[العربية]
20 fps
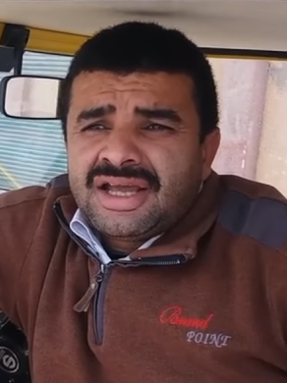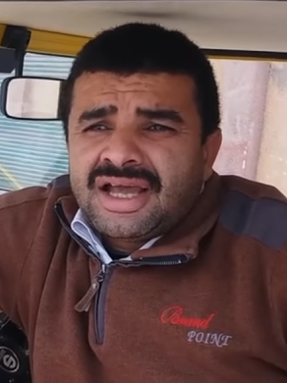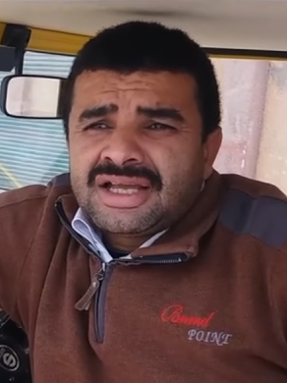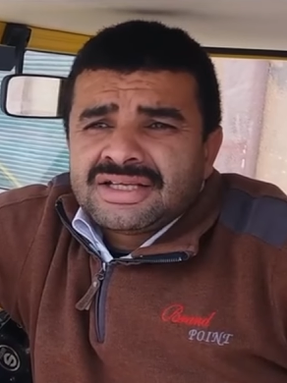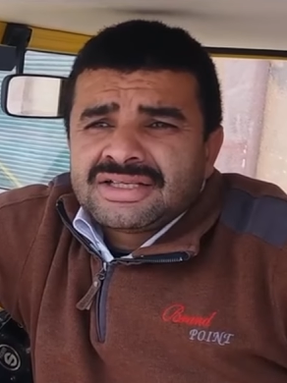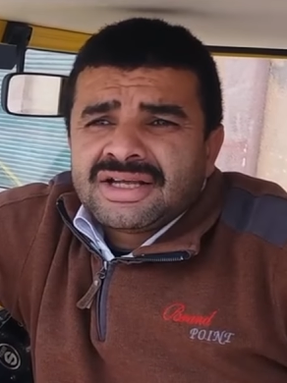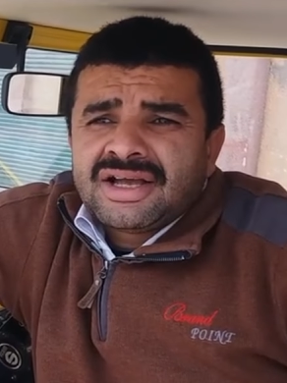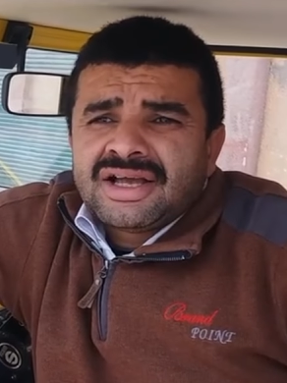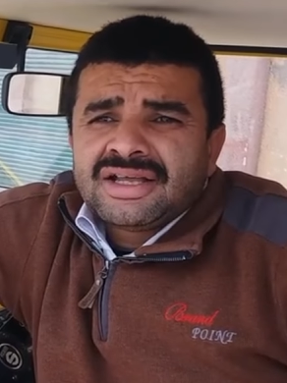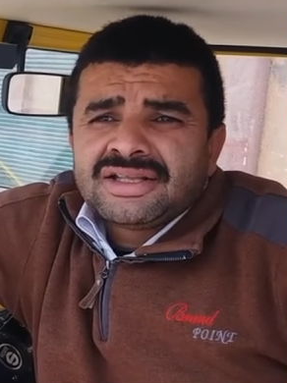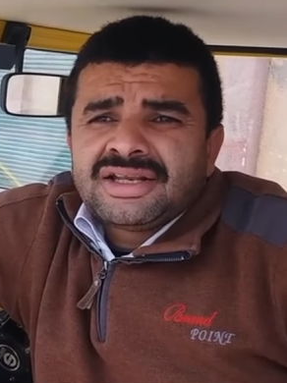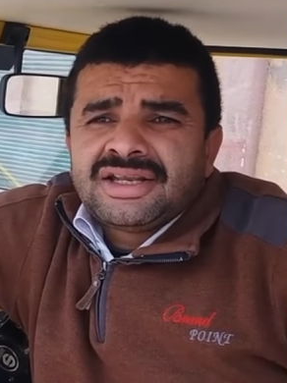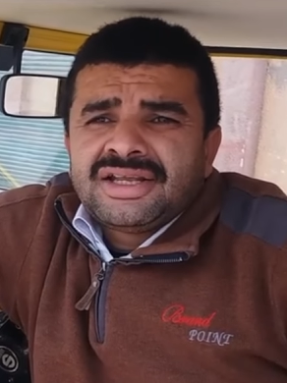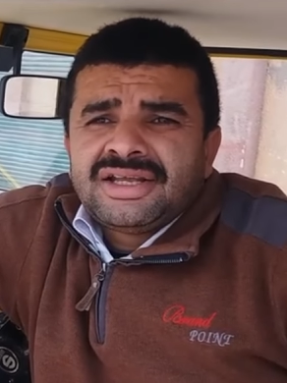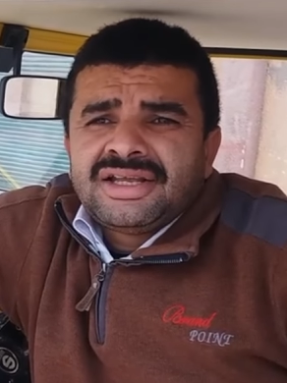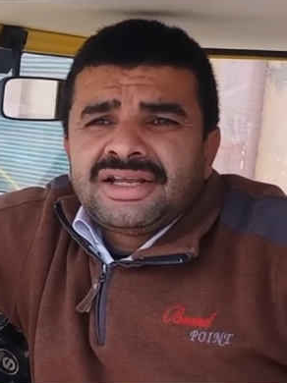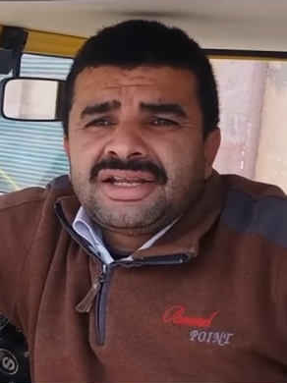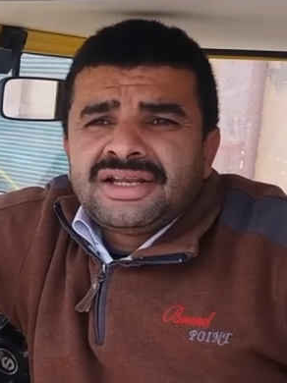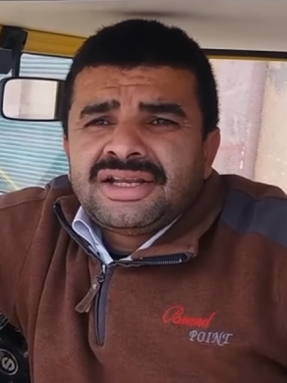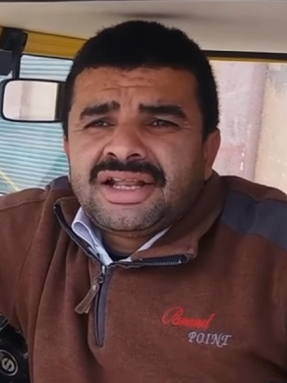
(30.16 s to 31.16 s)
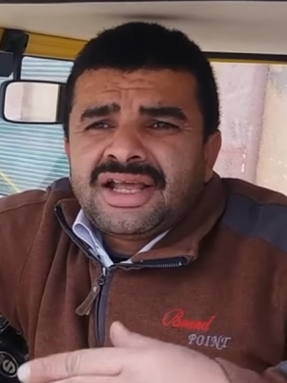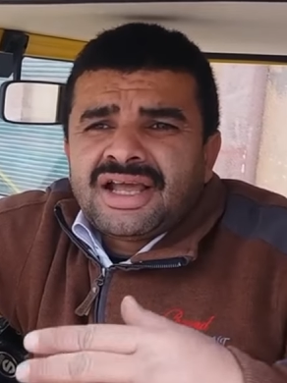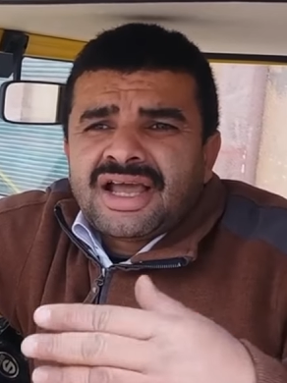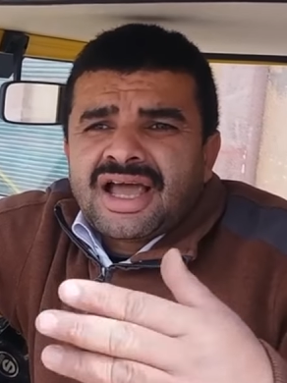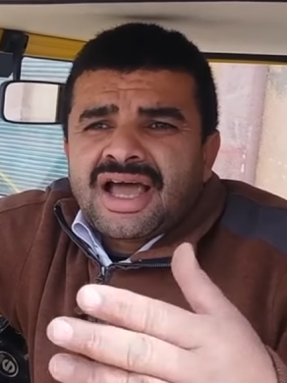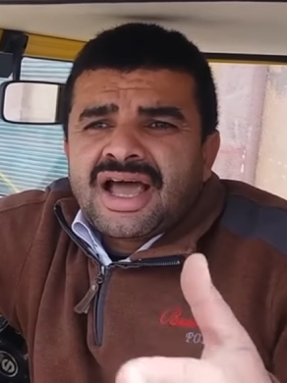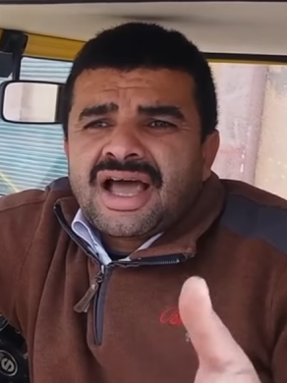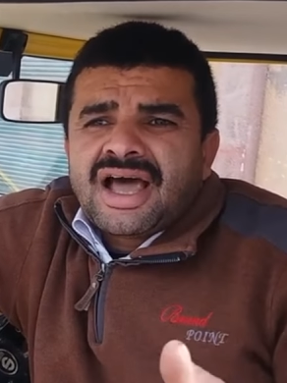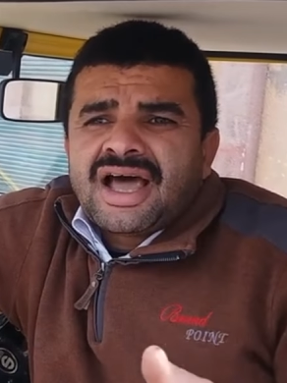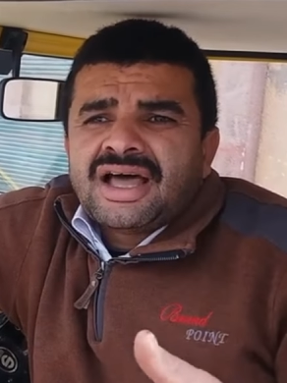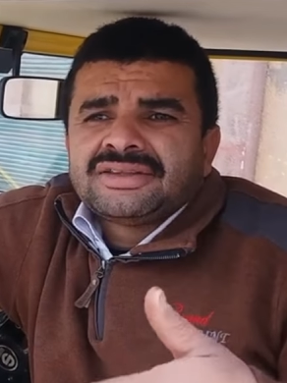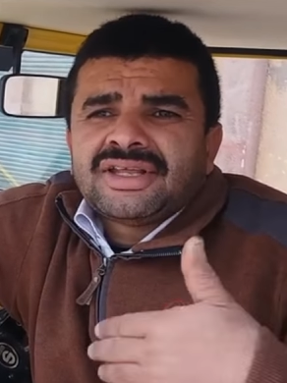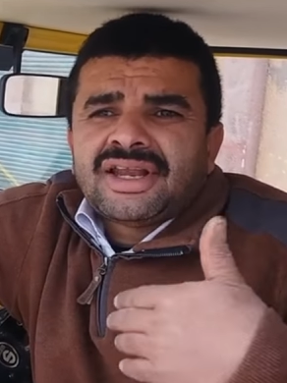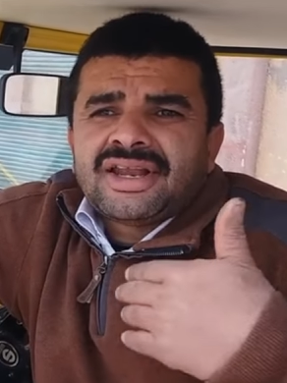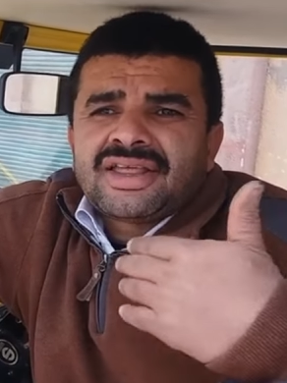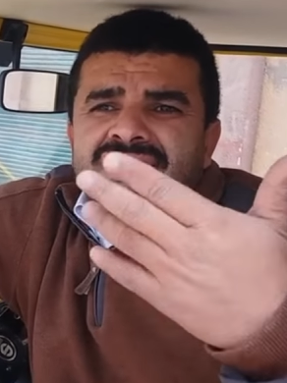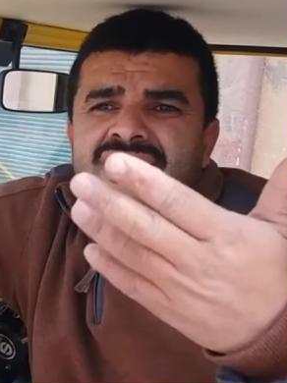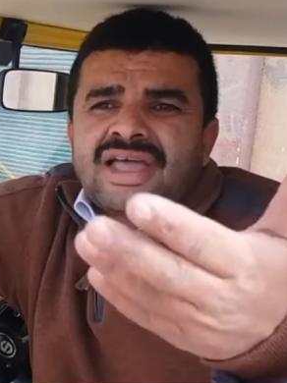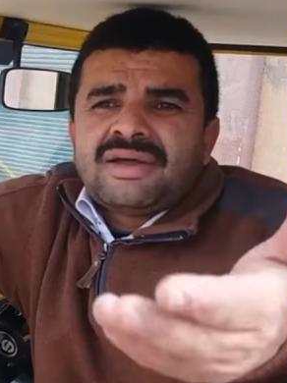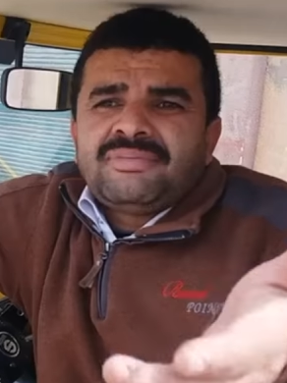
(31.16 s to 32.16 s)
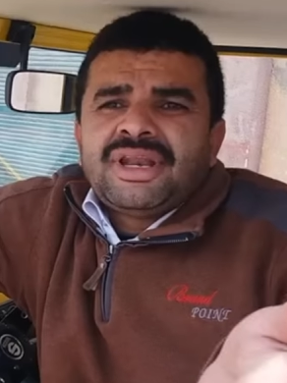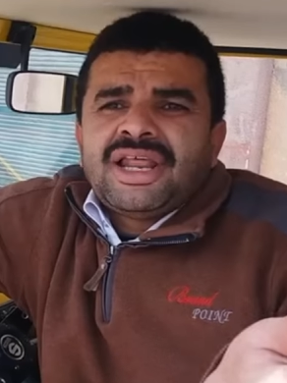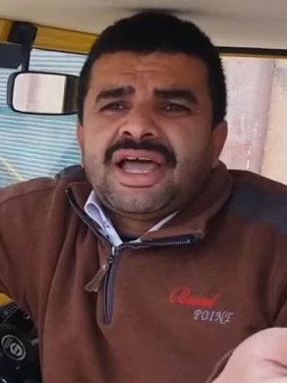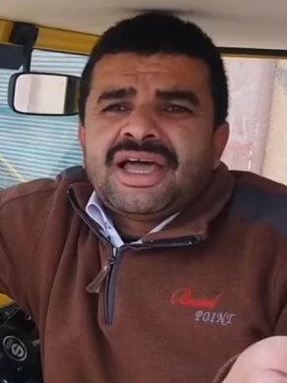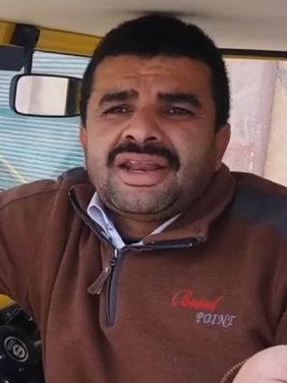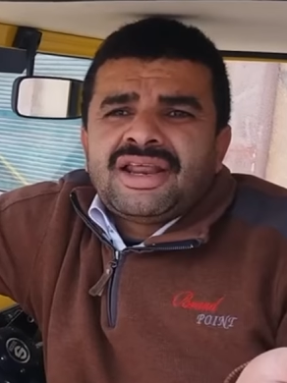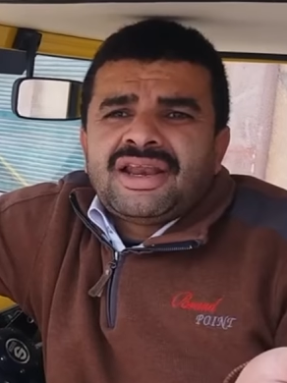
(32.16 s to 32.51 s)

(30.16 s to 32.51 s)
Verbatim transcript: عشان خاطر إيه اقدر استعملها